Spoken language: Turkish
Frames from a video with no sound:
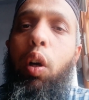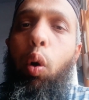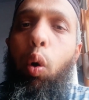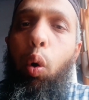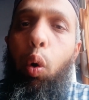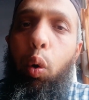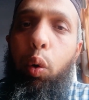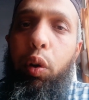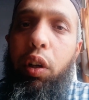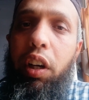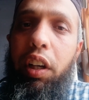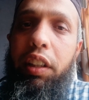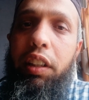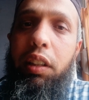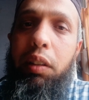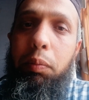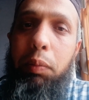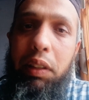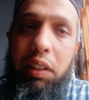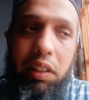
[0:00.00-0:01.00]

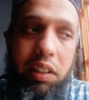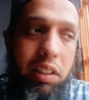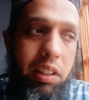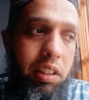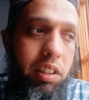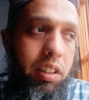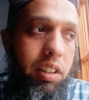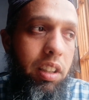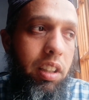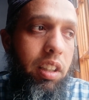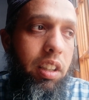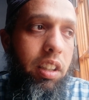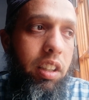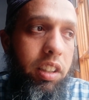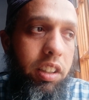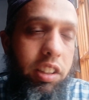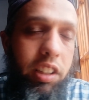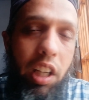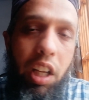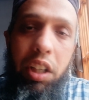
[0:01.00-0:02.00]
organik bitkinin
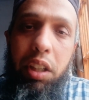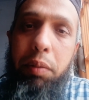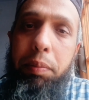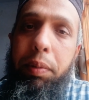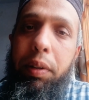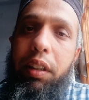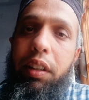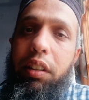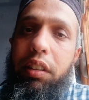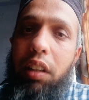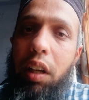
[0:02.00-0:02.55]
yanıp